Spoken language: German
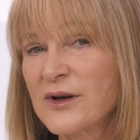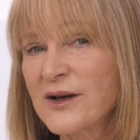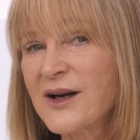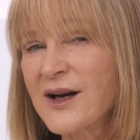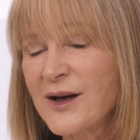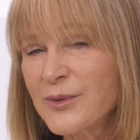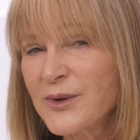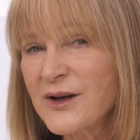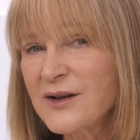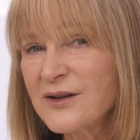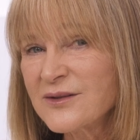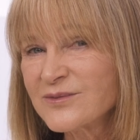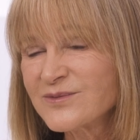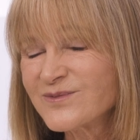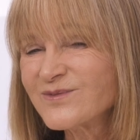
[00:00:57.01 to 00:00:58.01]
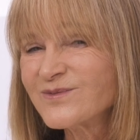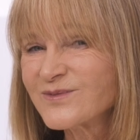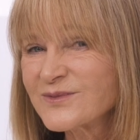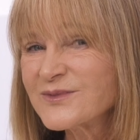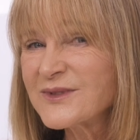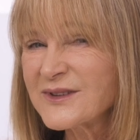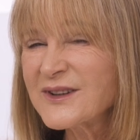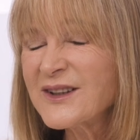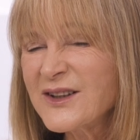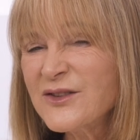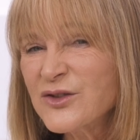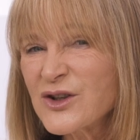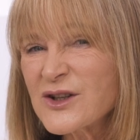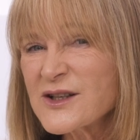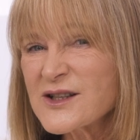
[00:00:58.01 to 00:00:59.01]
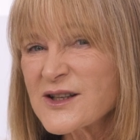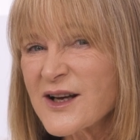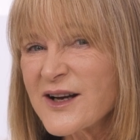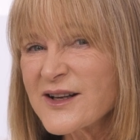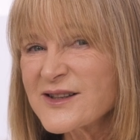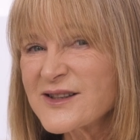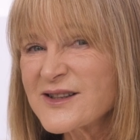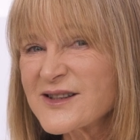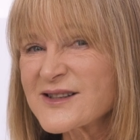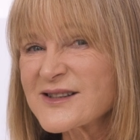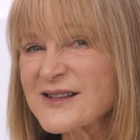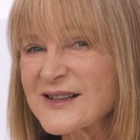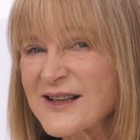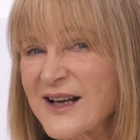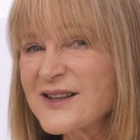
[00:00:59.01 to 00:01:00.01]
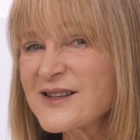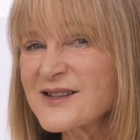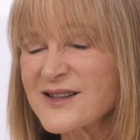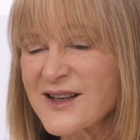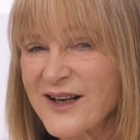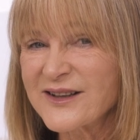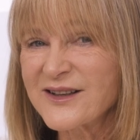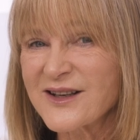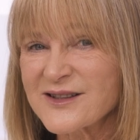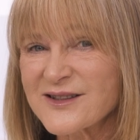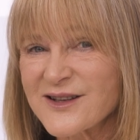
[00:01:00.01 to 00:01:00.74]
Aber in Wirklichkeit sieht es ganz anders